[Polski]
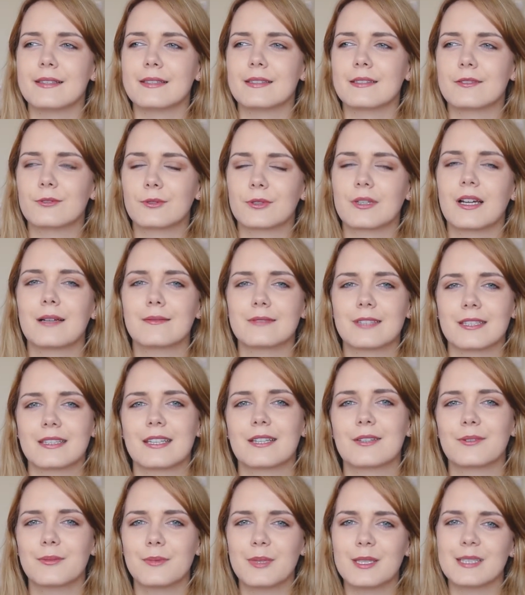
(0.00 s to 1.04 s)
szukałam
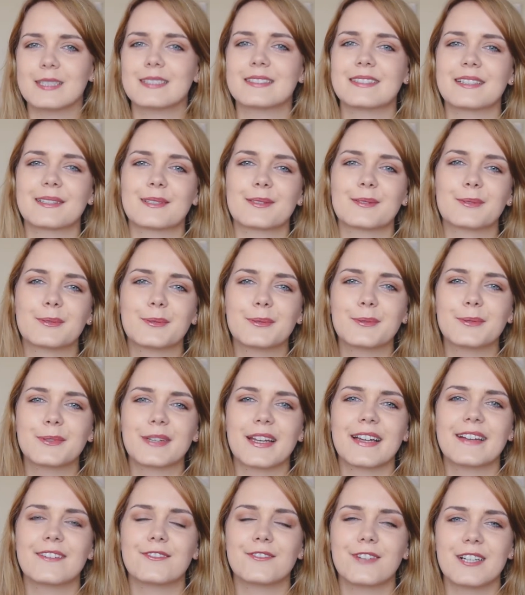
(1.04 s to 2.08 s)
takiego miejsca,
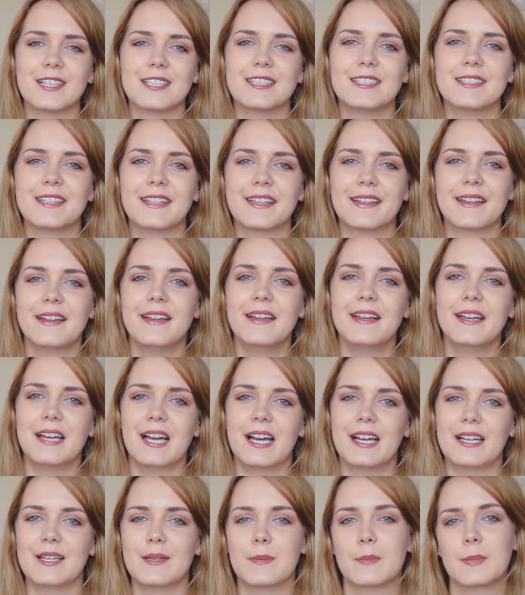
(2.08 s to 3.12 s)
które właśnie
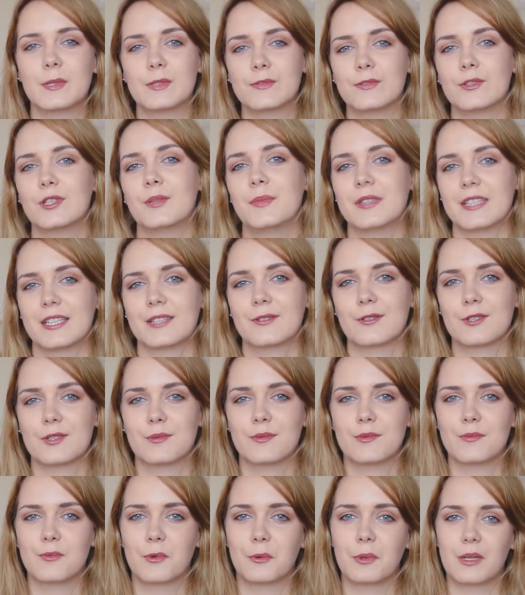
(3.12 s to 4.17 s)
e, pozwoli mi na to,
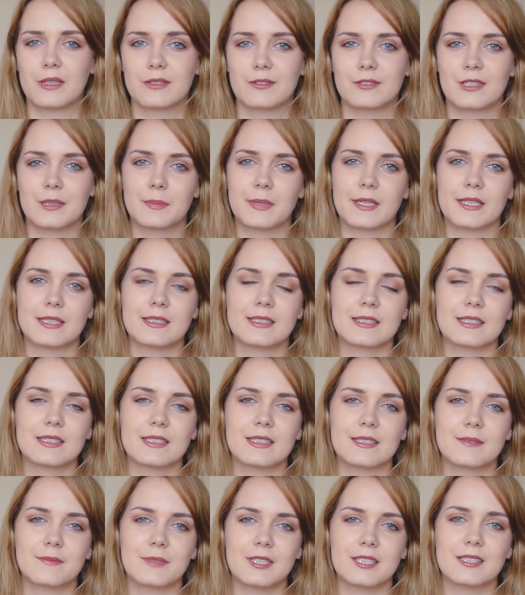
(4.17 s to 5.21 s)
żeby mogła do tej pracy
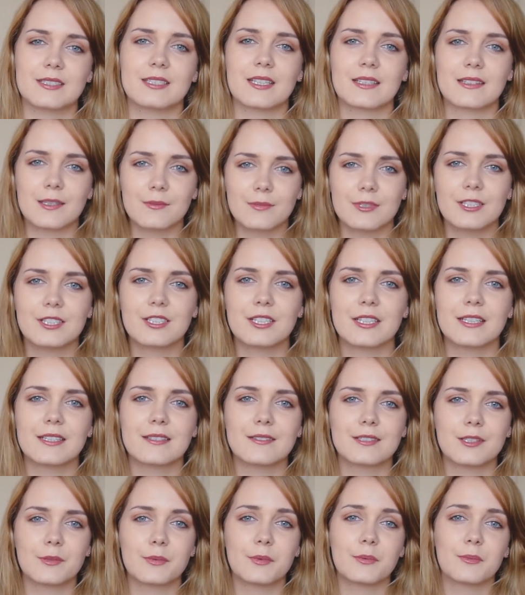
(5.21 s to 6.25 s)
mieć jak
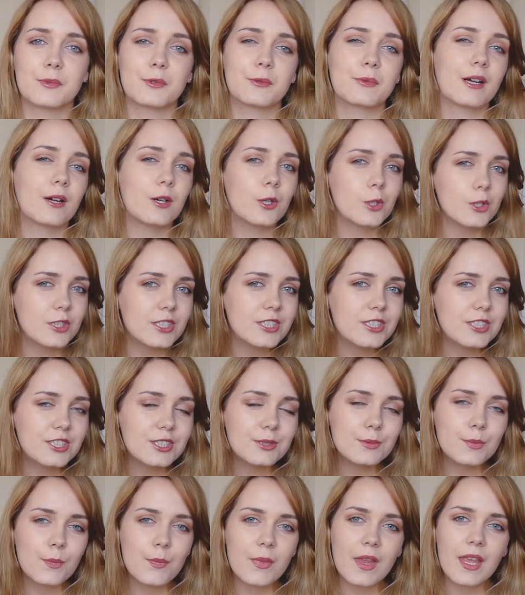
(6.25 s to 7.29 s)
najbliżej, żeby mogła chodzić.
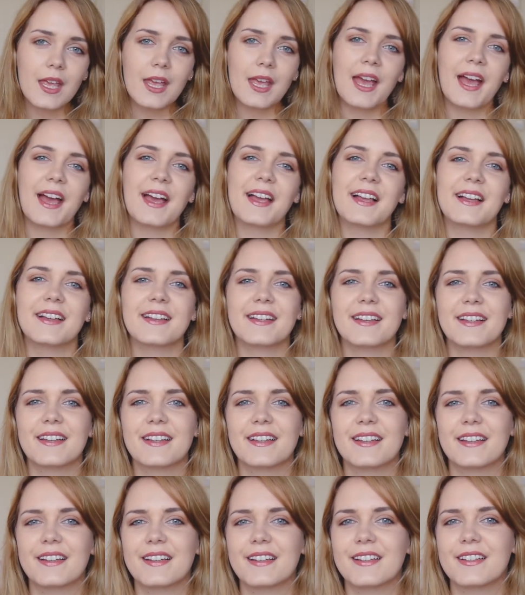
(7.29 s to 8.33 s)

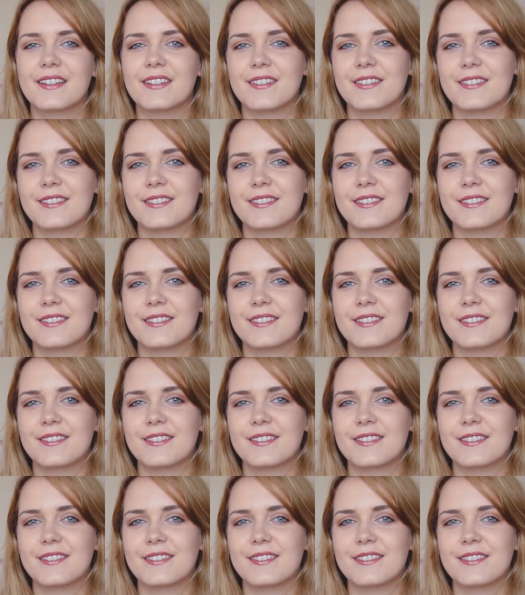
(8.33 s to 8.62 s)
E,